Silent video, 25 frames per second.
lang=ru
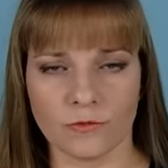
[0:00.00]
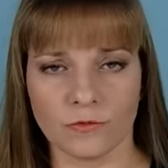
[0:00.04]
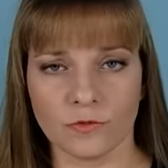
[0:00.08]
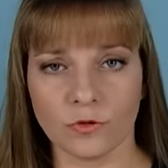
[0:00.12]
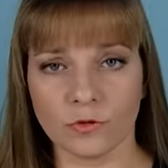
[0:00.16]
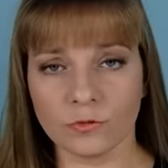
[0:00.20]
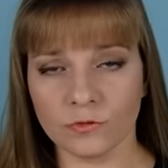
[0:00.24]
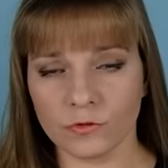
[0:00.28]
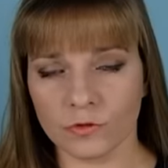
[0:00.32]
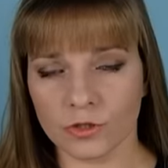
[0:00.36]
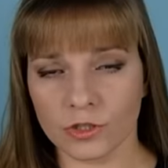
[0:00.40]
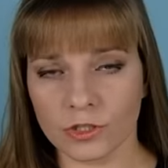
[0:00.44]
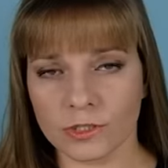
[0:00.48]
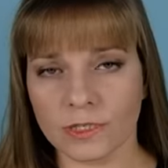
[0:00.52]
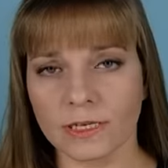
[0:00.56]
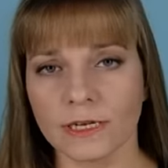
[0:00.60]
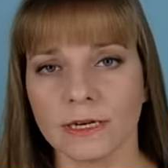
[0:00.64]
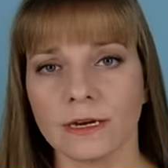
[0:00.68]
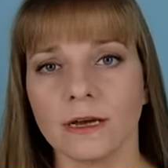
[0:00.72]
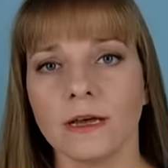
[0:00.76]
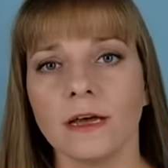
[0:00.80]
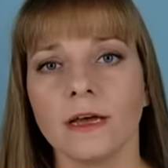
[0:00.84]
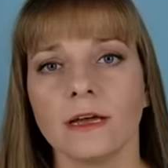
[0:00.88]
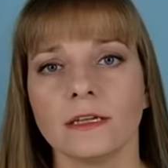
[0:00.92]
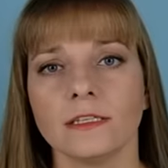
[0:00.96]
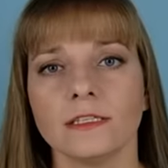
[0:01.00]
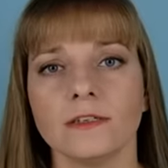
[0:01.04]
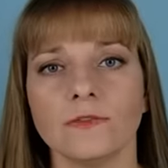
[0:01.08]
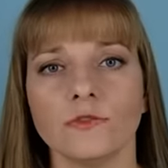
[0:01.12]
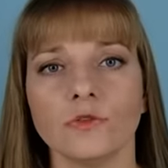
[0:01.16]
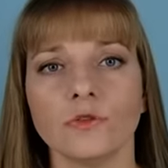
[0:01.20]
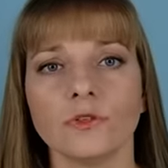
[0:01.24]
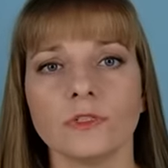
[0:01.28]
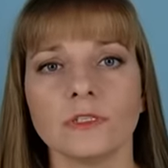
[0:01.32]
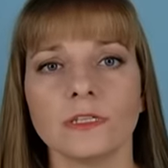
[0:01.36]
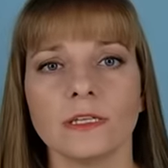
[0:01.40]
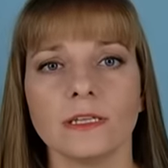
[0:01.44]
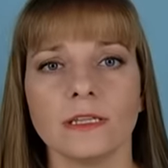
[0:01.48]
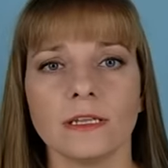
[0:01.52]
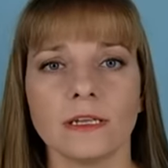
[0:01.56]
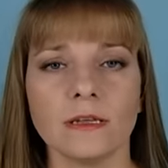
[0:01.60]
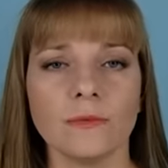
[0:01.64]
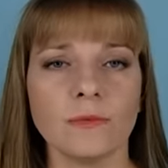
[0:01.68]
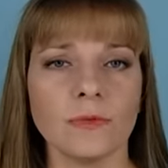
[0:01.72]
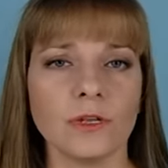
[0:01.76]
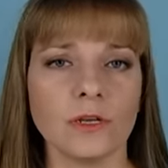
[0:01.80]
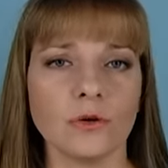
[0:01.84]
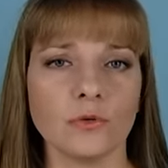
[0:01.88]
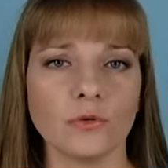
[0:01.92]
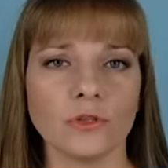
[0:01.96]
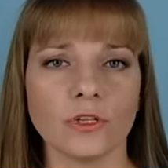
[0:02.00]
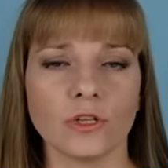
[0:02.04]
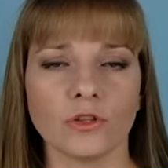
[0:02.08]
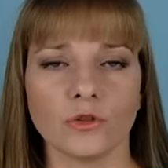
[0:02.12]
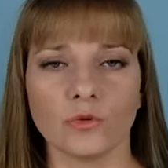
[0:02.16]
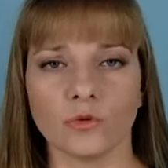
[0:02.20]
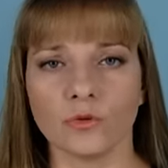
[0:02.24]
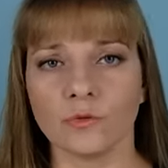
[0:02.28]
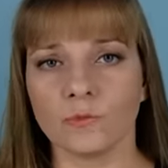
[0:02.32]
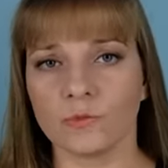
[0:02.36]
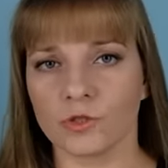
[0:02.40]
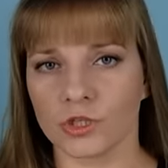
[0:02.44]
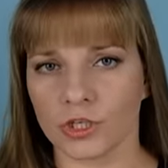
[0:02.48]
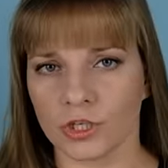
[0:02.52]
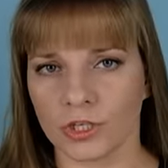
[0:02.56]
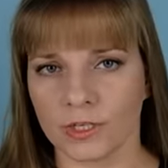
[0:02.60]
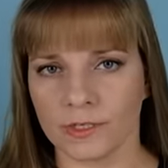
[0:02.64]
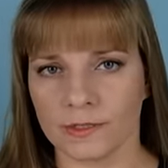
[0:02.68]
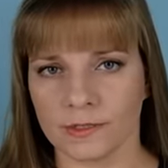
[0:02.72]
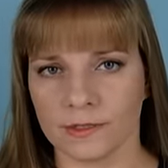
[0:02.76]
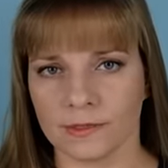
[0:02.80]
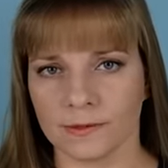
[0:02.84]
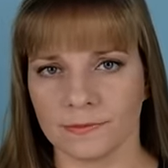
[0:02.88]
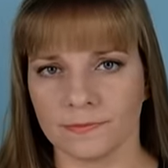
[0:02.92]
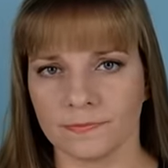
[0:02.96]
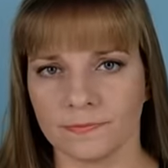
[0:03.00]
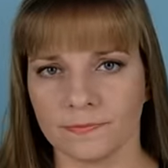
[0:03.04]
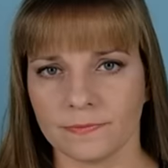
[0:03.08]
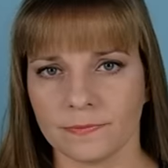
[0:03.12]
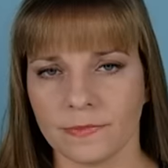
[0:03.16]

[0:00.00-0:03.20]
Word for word: в том числе 93 миллиона тонн пшеницы.